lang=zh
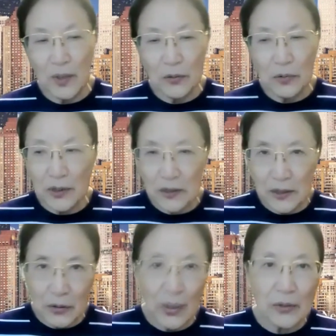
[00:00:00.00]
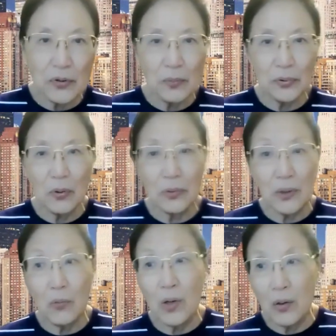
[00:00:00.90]
面对的是一个完全不同
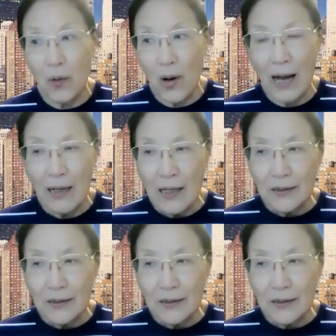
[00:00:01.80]
的文化，